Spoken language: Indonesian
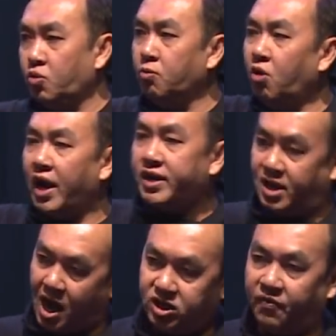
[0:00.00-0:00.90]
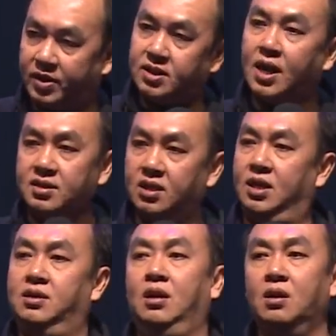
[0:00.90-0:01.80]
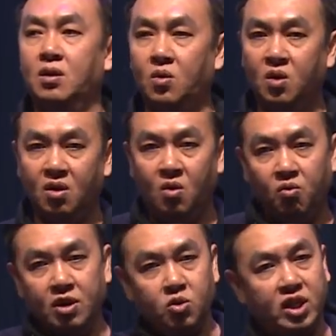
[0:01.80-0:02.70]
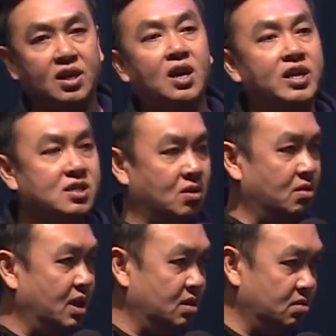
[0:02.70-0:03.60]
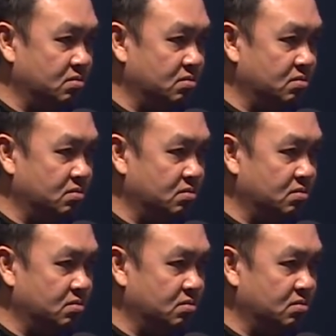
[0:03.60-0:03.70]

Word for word: itu mulai dari aktivitas hati kita. Waktu kita ngelihat orang.